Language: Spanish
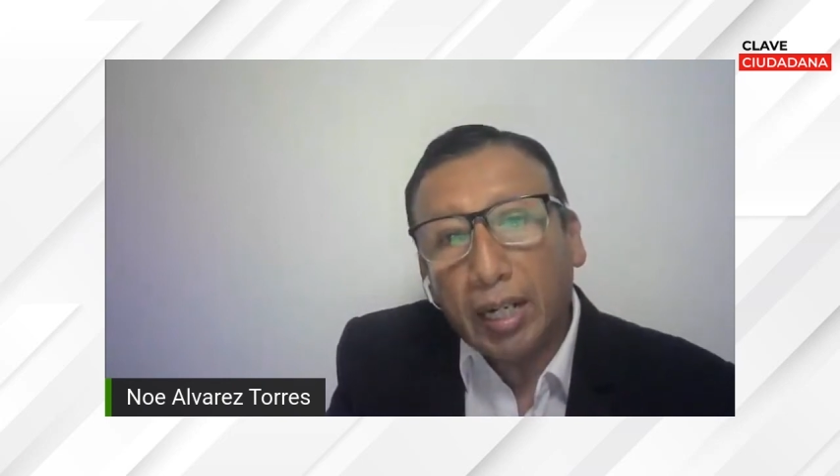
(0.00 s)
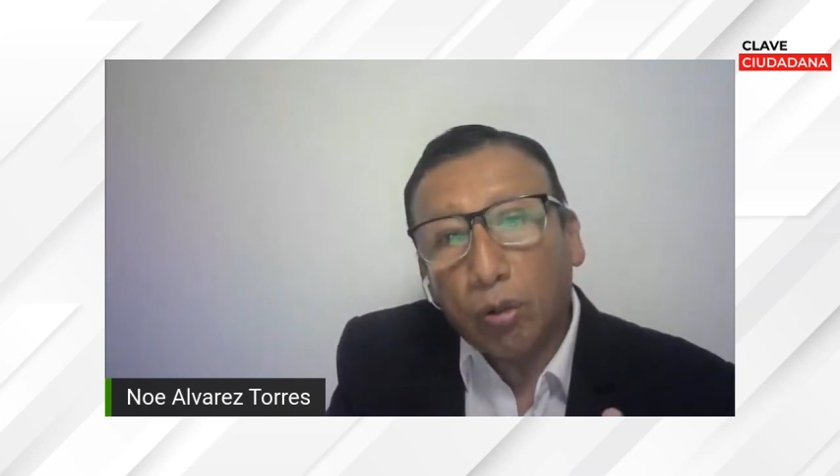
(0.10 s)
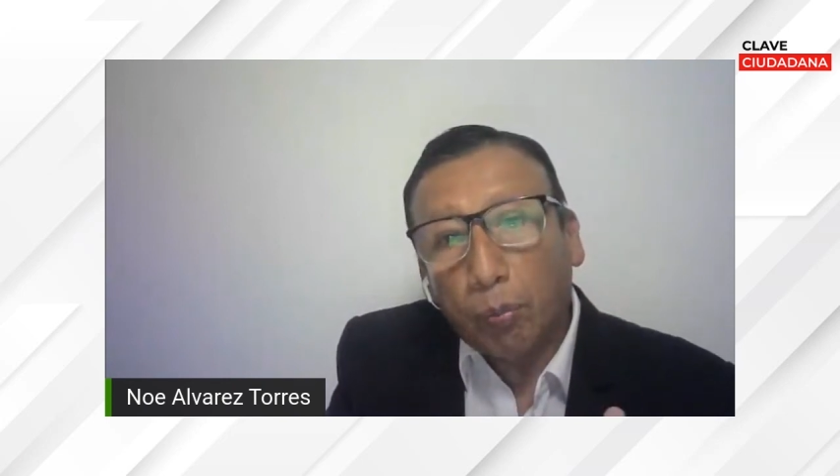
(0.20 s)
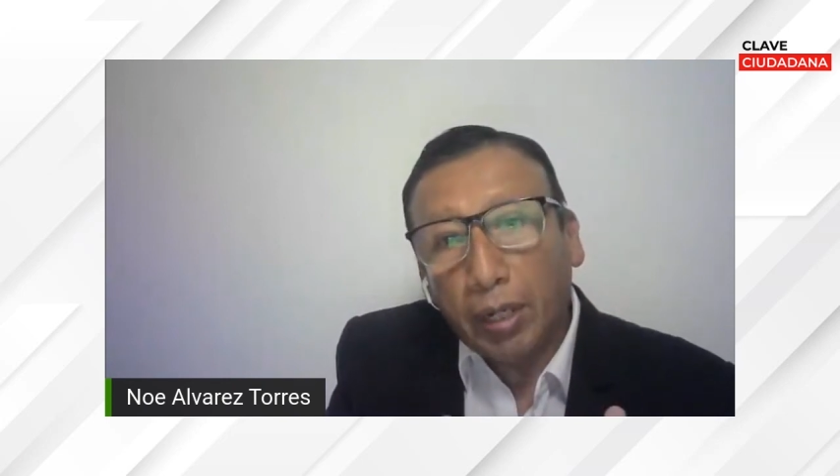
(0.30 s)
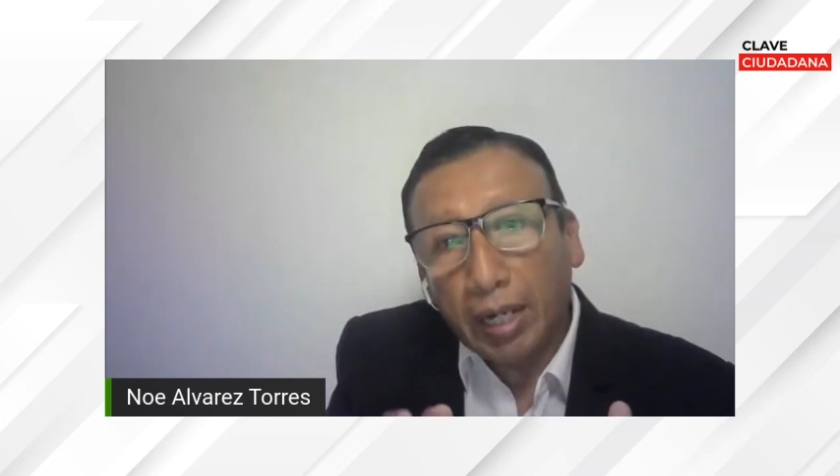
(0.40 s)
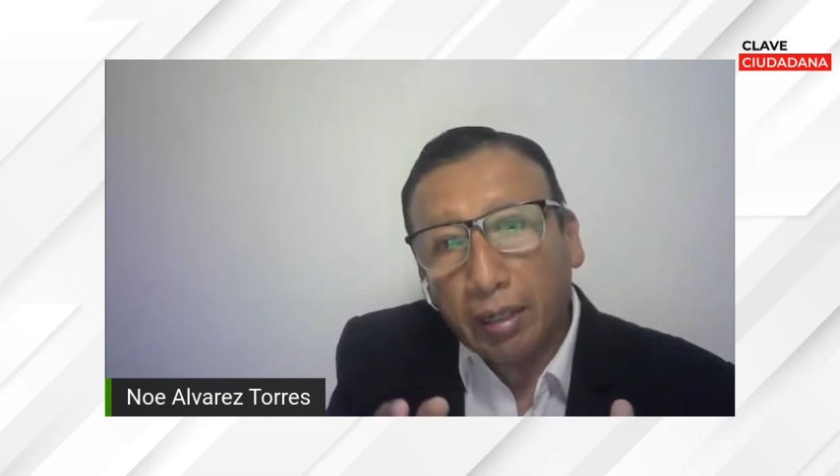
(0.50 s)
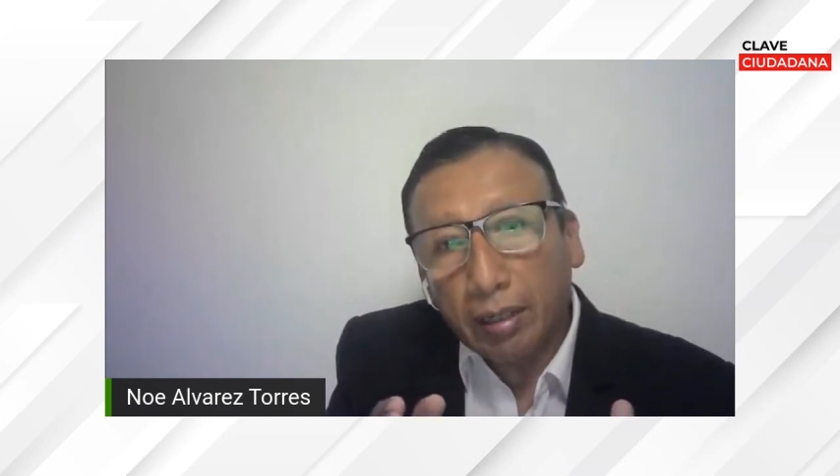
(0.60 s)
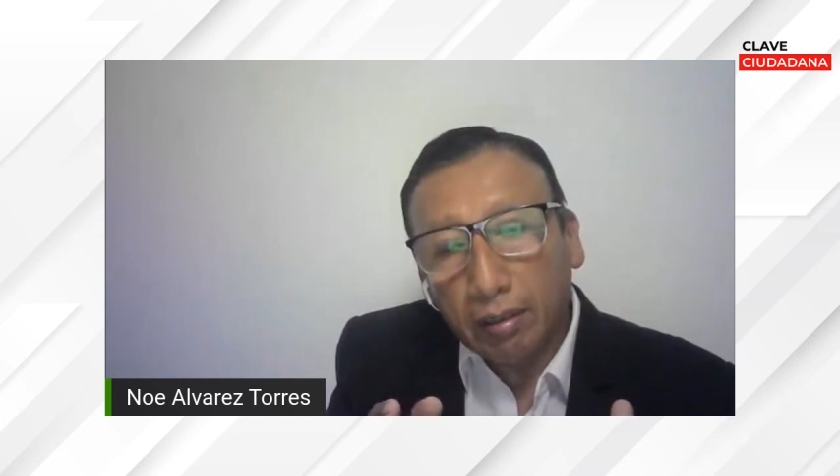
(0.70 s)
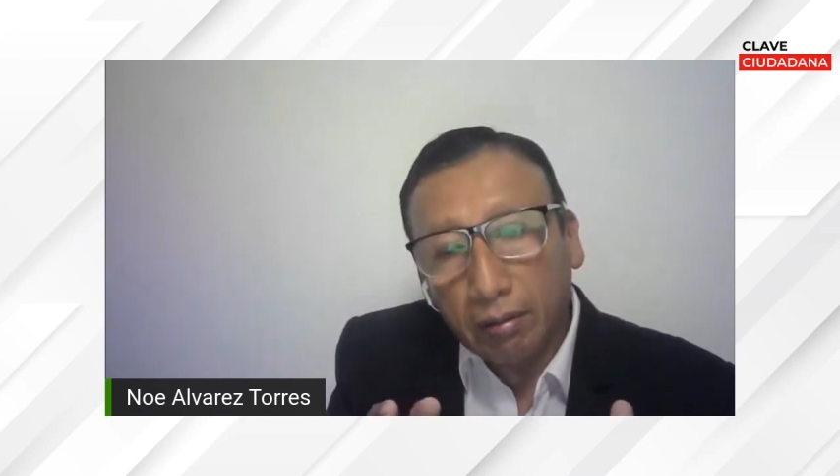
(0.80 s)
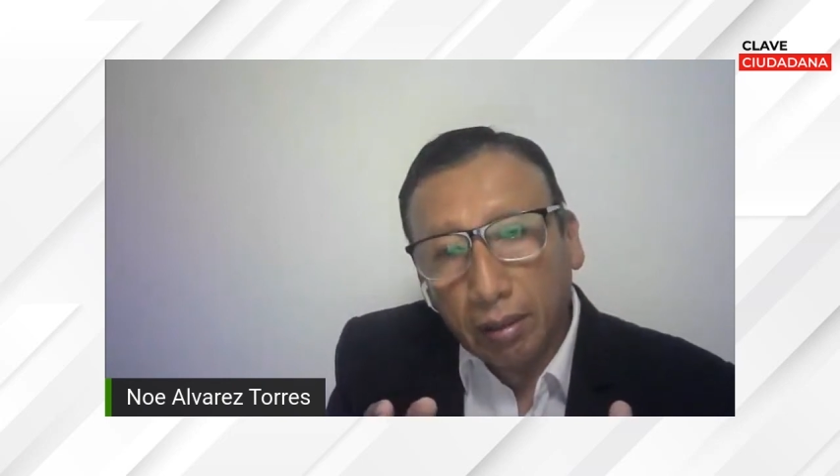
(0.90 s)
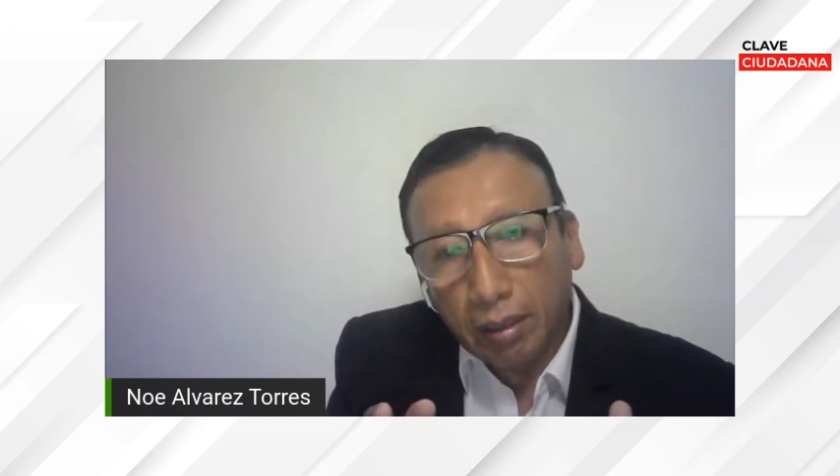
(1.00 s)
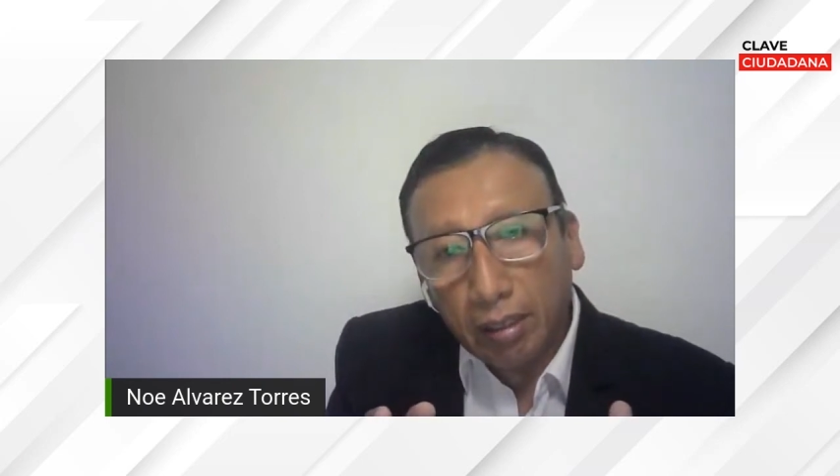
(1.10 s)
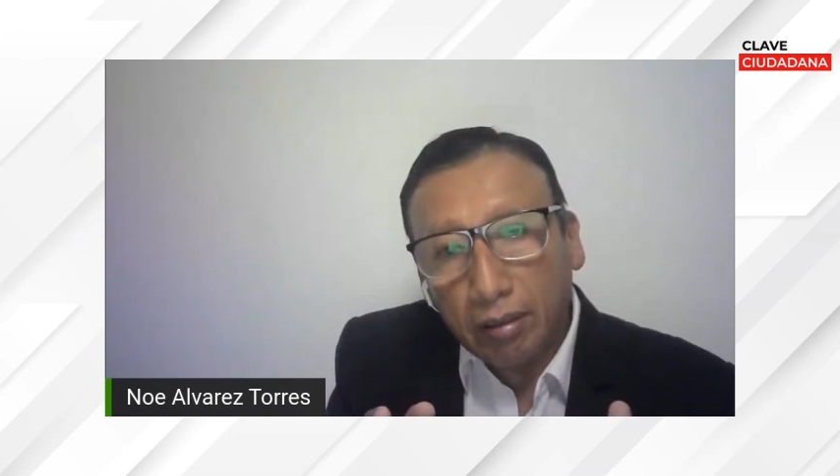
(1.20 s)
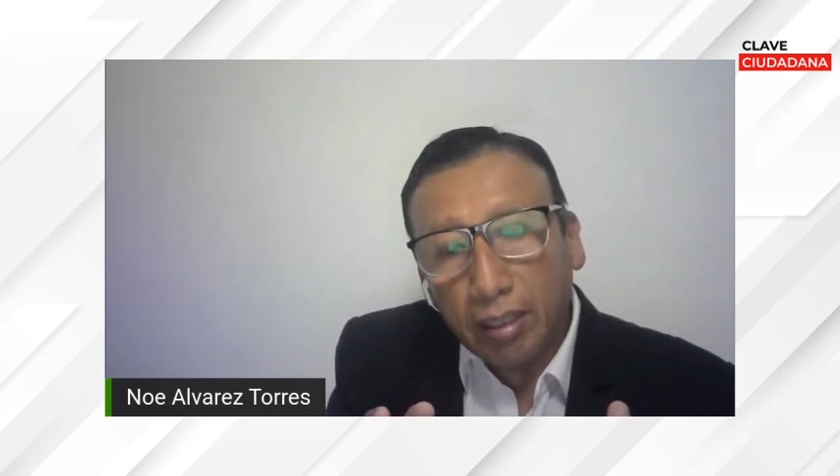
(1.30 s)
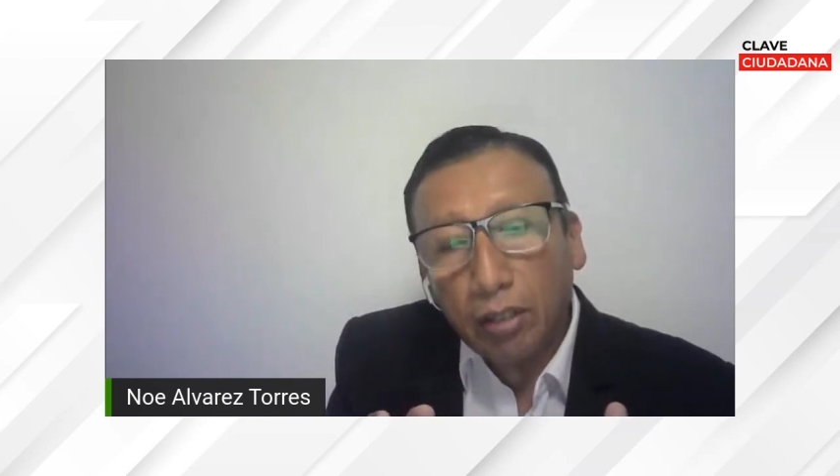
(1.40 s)
recuperar
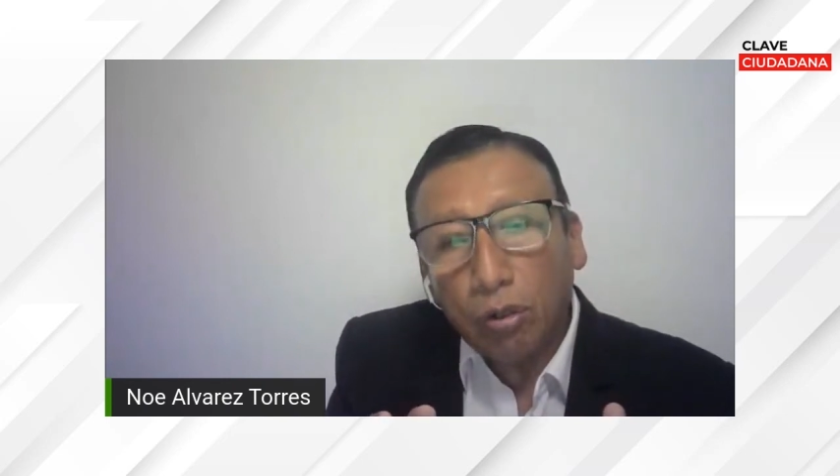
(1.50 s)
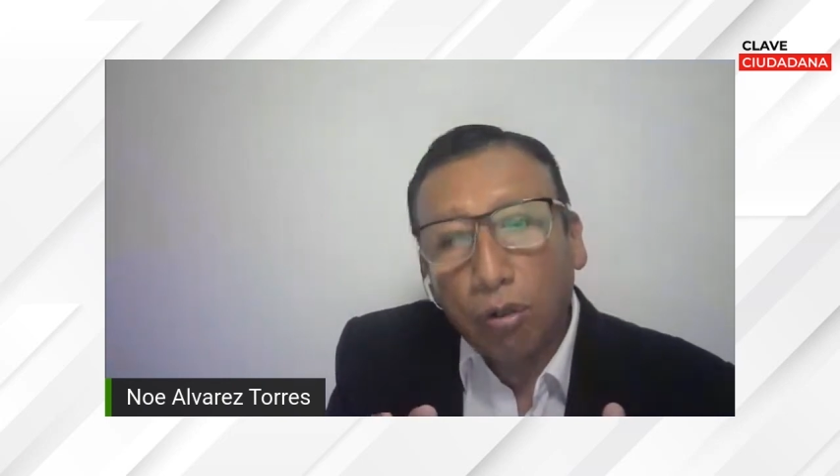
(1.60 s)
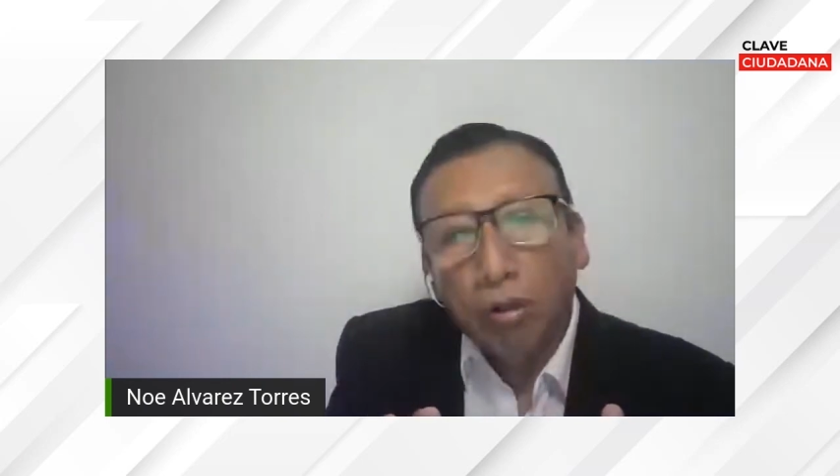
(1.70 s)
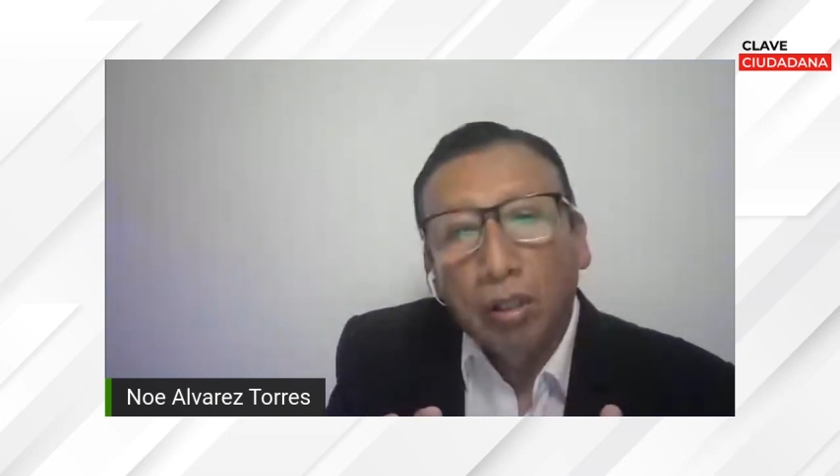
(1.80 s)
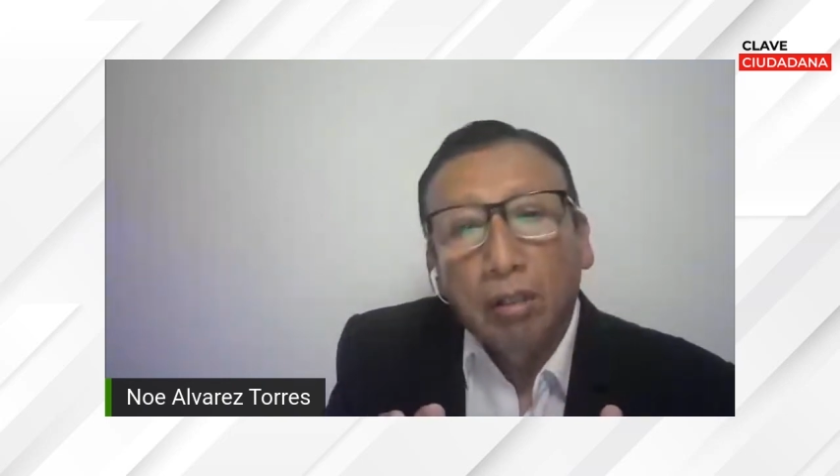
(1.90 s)
este año